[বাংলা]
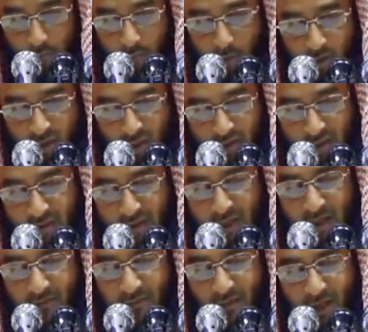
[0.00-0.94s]
বলছেন যে
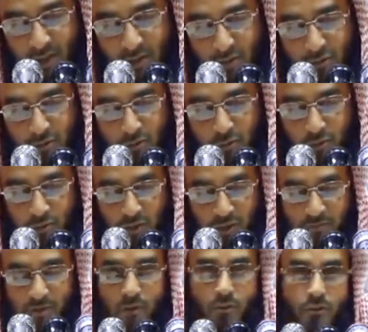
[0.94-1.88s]
সাহাব
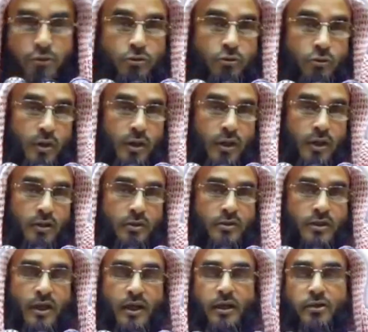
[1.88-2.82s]
আহলুদ্দুসুরে বিল ওজুরে
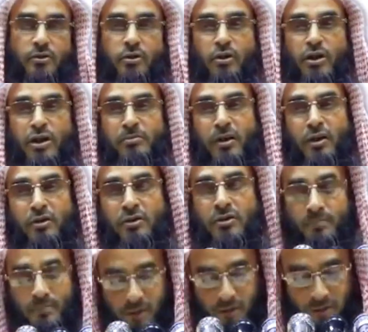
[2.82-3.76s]
যারা ধনী
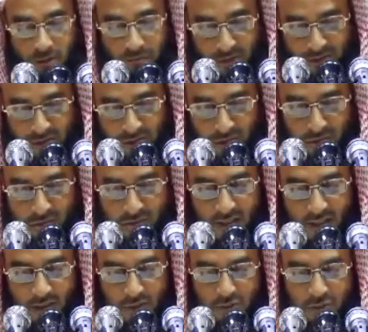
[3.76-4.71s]
মানুষ বিত্তবান ছিল
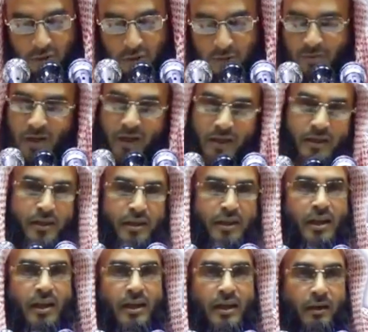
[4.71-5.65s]
তারা তো সব নেকি
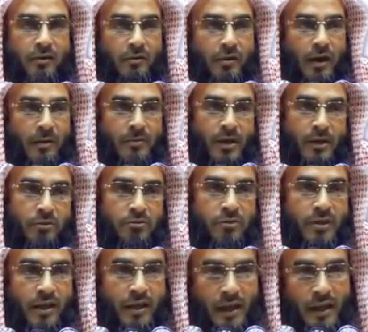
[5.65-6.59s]
নিয়েই গেল আমরা তো
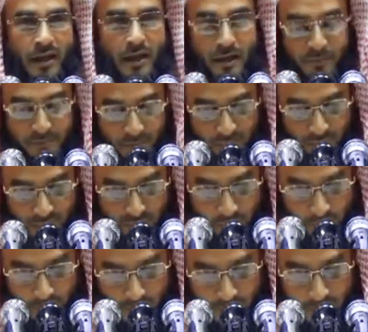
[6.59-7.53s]
থেকেই গেলাম পিছনে
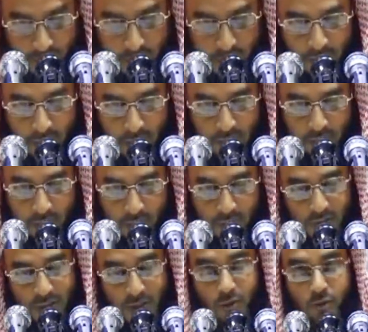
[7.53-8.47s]
পড়ে
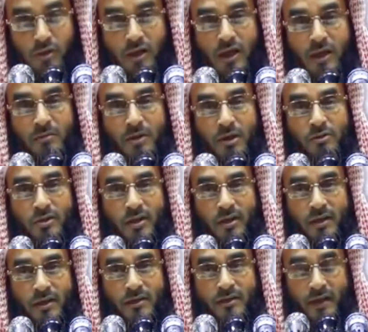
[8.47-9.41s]
ইয়সাল্লুনাকা
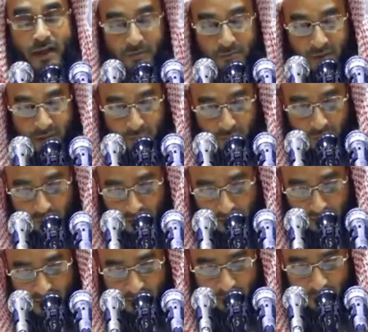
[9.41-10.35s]
মানুসাল্লি তার আমাদের মতোই
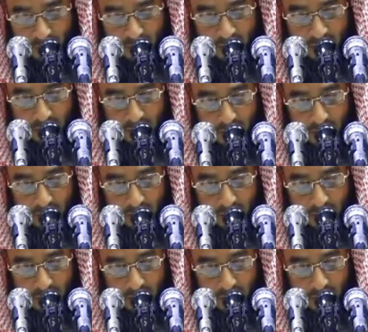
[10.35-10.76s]
নামাজ পড়ে